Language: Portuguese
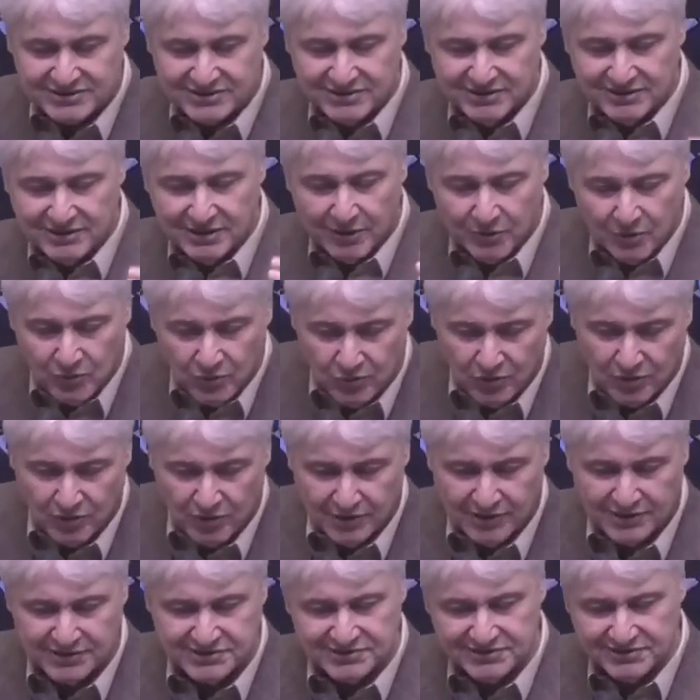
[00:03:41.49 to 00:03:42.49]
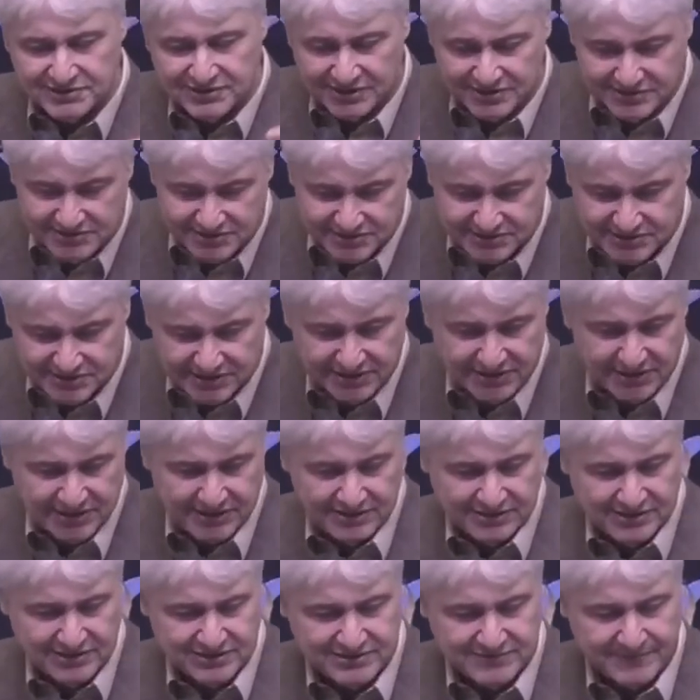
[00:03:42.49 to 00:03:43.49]
sinagogas e nas
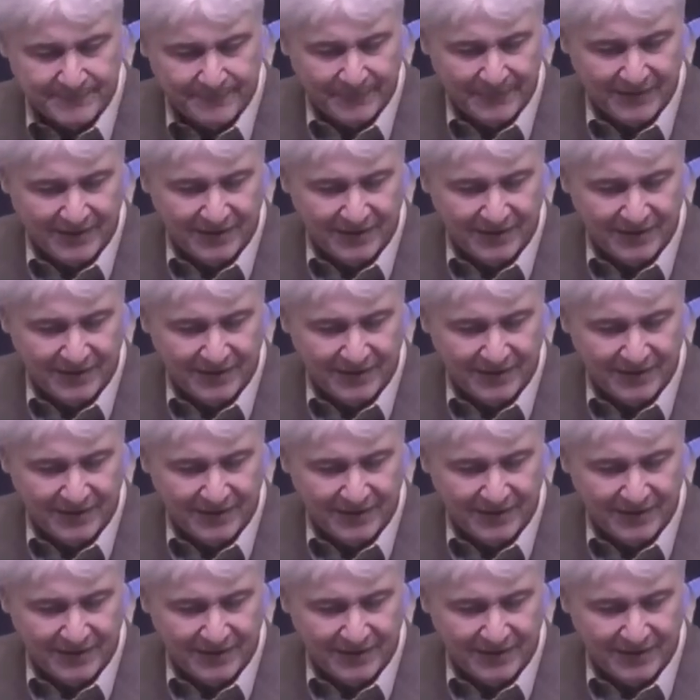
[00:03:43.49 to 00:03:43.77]
esquinas,